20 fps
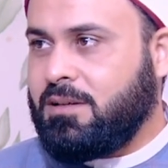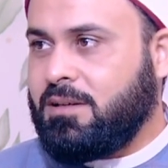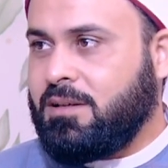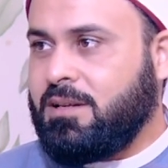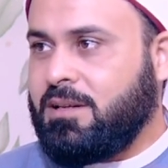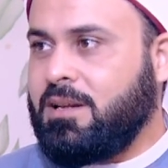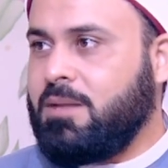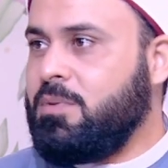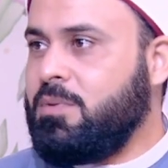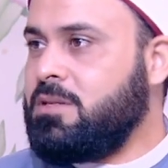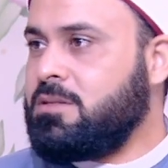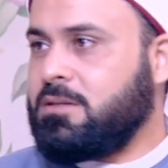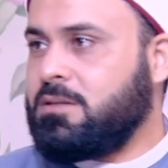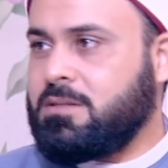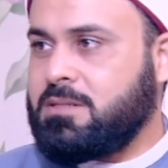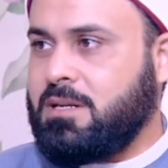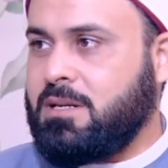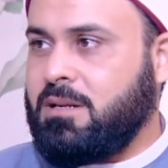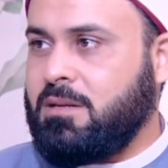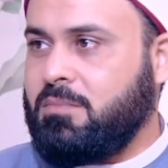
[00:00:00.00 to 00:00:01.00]
النبي صلى
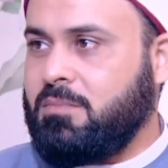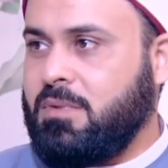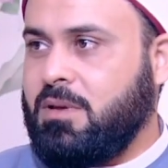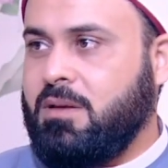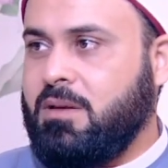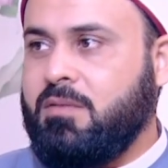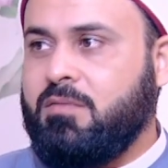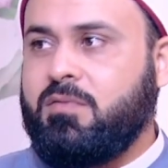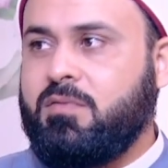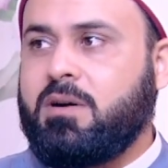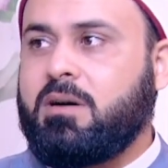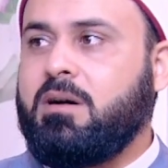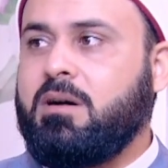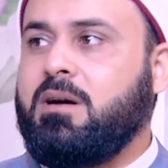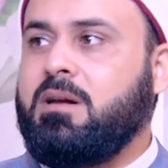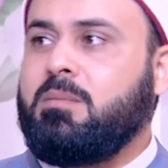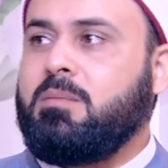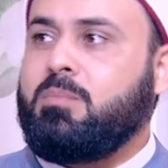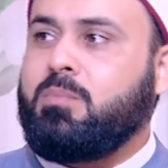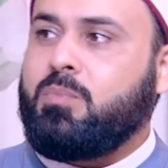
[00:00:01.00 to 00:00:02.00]
الله عليه وسلم.
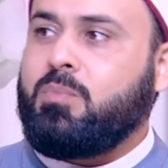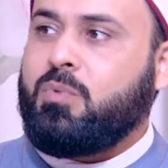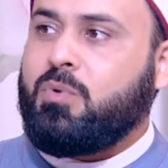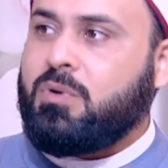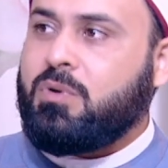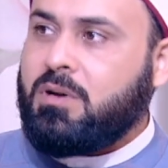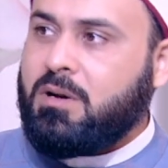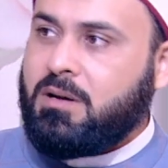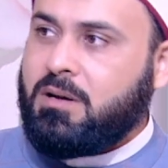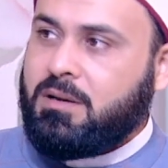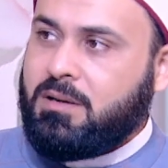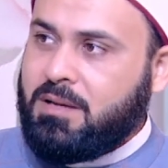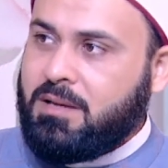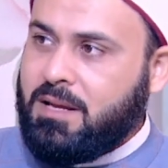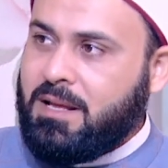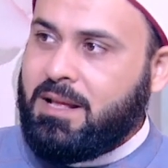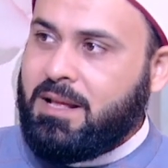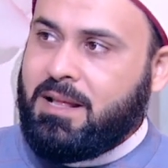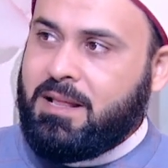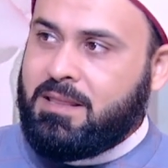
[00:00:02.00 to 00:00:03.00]
فقال مرى
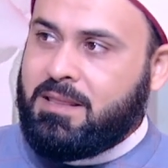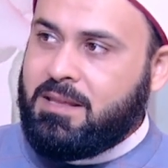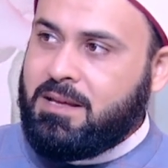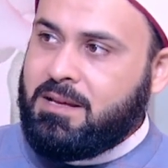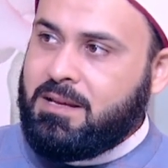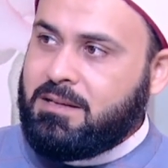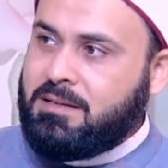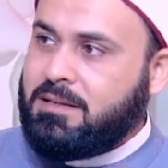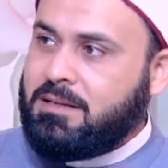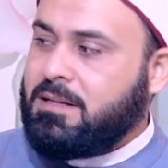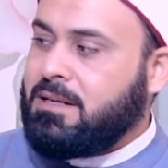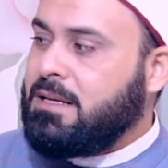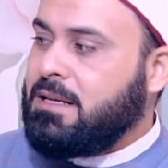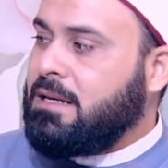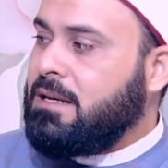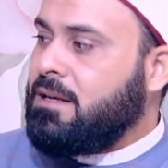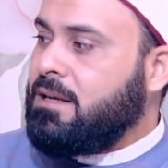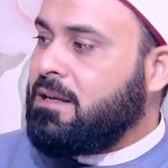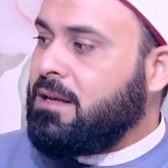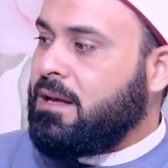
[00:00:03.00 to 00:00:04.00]
هذان
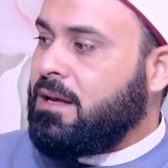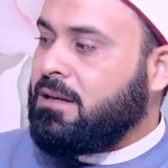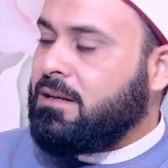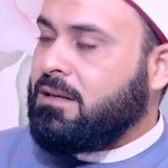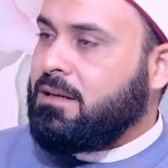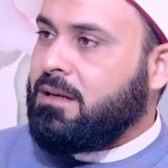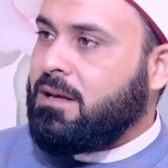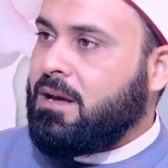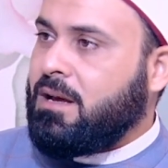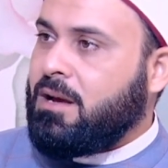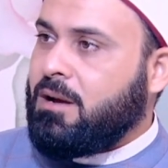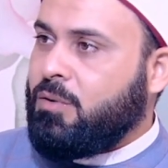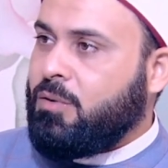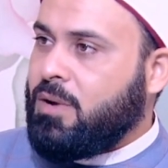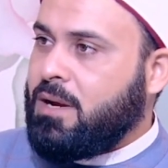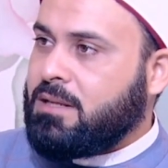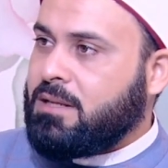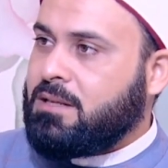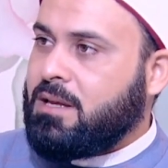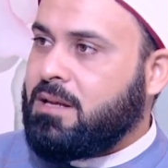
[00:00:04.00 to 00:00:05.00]
يعني او
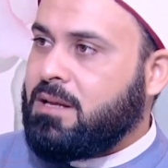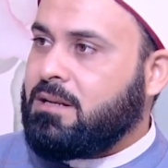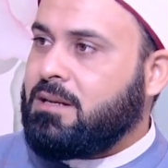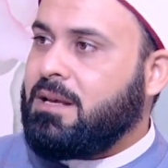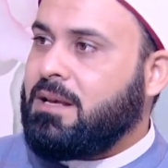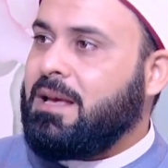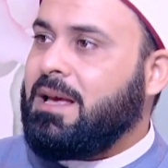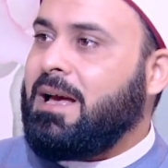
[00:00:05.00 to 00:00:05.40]
هاتان